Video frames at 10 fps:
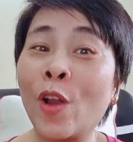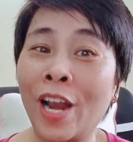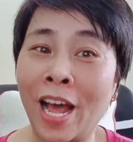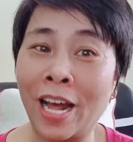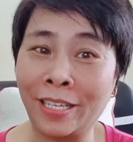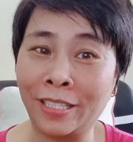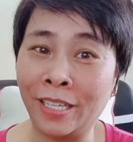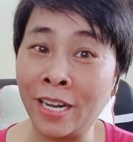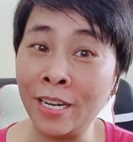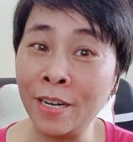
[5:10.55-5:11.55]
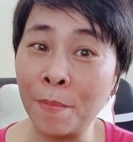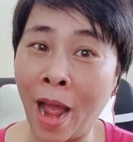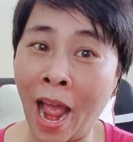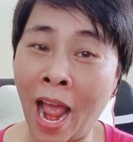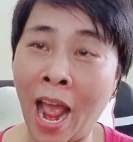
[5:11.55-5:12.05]
lần thứ
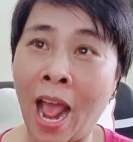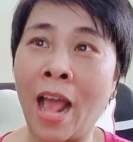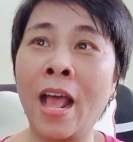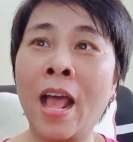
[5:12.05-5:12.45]
ba